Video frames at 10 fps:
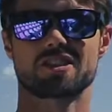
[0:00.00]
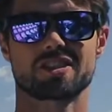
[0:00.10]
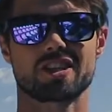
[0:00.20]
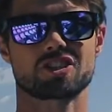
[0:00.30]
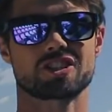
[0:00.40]
kiedy
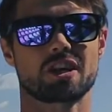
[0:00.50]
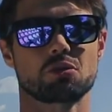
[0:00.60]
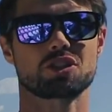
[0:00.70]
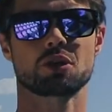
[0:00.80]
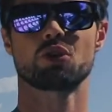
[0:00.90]

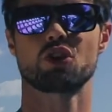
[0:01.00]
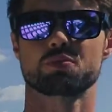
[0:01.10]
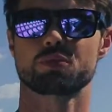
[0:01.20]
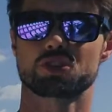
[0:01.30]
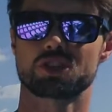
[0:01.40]
całe ciało
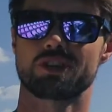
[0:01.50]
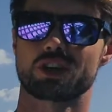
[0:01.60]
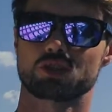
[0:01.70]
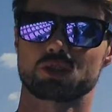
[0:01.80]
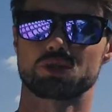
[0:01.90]
odpoczywa,
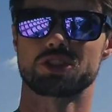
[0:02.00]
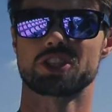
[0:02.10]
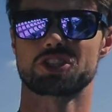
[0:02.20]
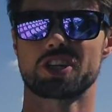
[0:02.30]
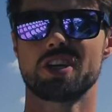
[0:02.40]

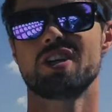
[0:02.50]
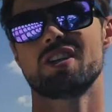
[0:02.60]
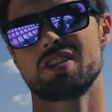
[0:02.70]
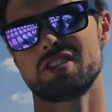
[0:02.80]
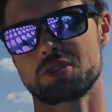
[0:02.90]
rozluźnia się,
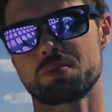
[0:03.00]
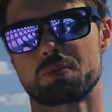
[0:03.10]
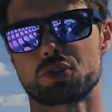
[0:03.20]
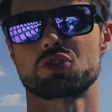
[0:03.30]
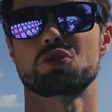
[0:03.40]
jest po
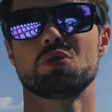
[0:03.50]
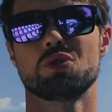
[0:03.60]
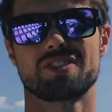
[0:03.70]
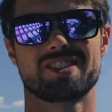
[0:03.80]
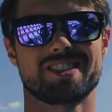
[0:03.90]
prostu
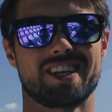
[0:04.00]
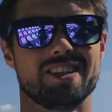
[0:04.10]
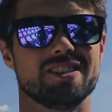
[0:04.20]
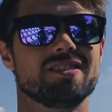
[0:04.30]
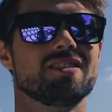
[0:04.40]

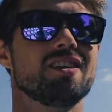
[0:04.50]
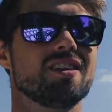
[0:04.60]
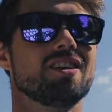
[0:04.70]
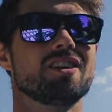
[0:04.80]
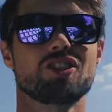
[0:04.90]
sen.
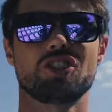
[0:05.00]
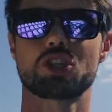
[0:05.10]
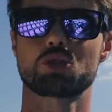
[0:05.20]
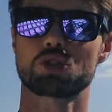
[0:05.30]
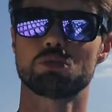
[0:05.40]

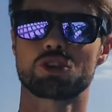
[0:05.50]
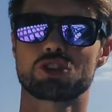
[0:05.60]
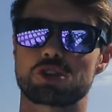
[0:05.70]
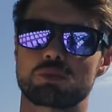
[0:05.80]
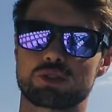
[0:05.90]
Niektórzy
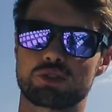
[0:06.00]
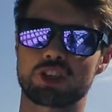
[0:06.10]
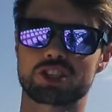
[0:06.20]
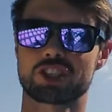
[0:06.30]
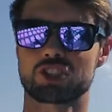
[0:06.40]
mogą sobie
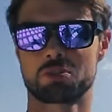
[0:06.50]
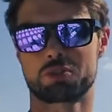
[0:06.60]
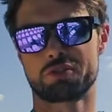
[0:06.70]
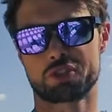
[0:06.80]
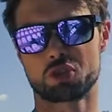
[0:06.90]
pozwolić na
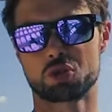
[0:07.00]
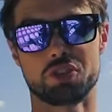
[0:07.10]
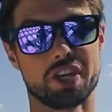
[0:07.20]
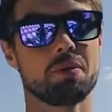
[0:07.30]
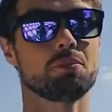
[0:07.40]
drzemki w ciągu
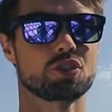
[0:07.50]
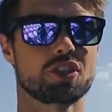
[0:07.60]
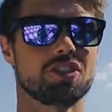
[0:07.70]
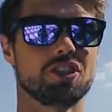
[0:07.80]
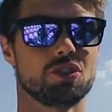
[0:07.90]
dnia po
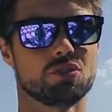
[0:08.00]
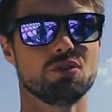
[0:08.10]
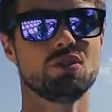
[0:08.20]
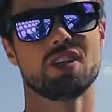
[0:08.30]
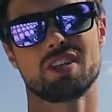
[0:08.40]
treningu,